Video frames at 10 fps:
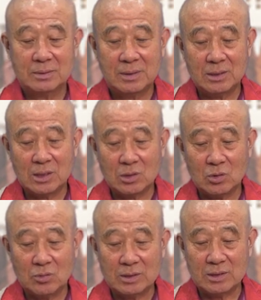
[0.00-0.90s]

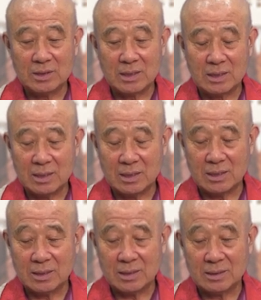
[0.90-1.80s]
대장로와
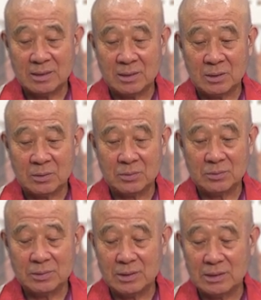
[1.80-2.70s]
스랑카
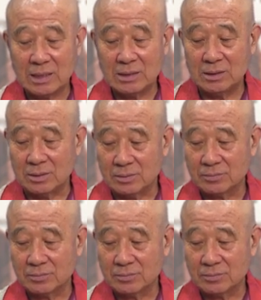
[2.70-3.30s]
얘기고 이 사진은